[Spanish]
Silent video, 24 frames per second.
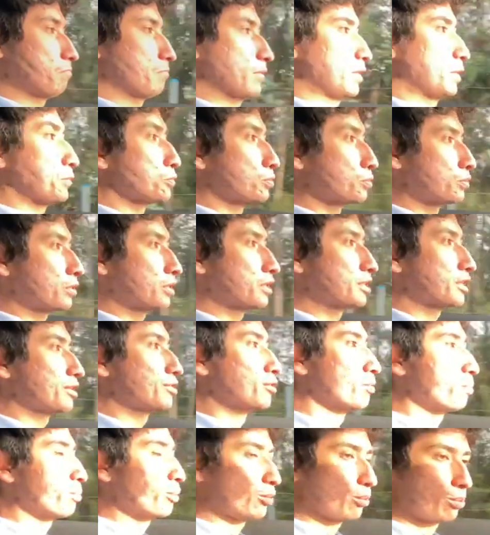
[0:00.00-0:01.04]
es un
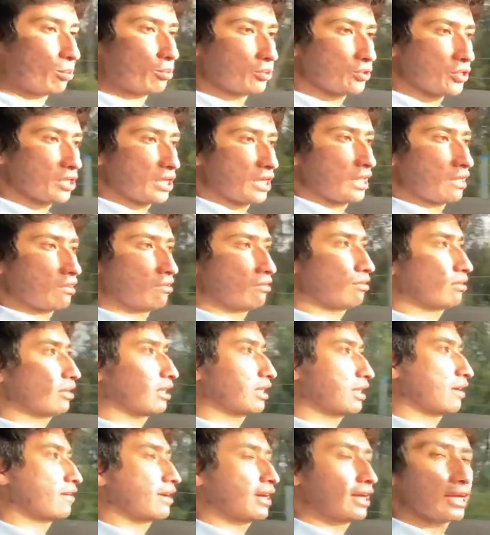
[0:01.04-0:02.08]
diseño propositivo
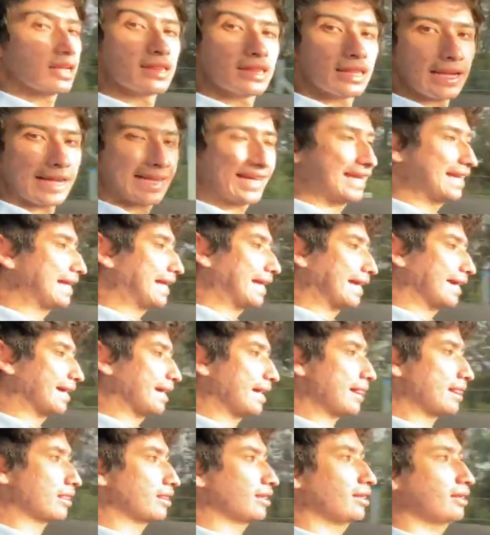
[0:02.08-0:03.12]
que habrá gente a la que le
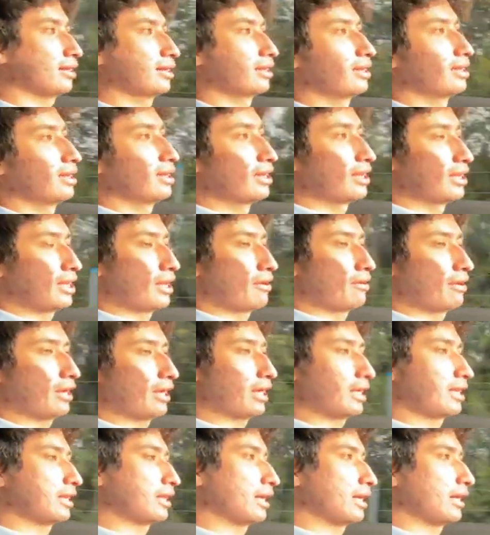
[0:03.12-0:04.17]
encante y habrá
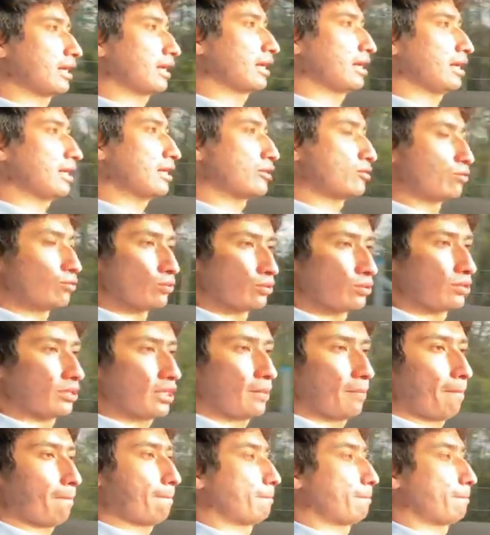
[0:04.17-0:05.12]
gente a la que le disguste,